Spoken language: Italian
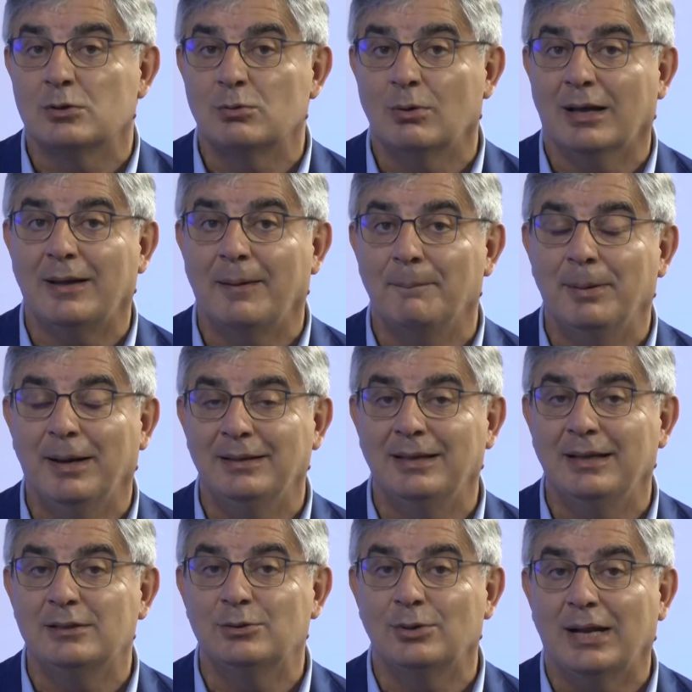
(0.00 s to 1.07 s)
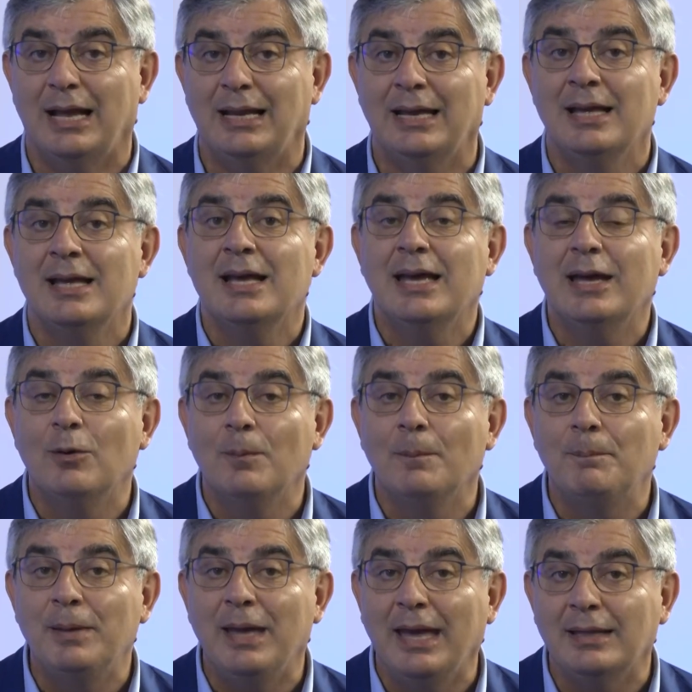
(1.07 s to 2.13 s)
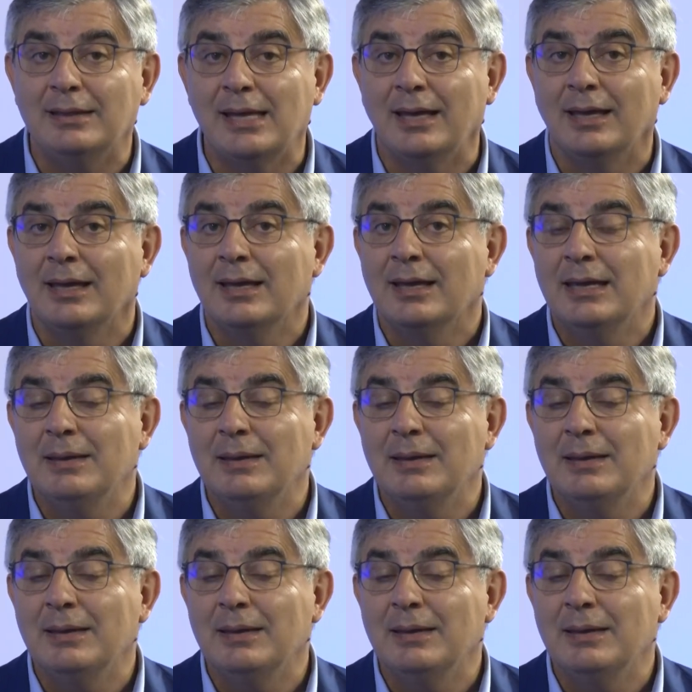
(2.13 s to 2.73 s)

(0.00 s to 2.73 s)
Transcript: sulla campagna elettorale e un piede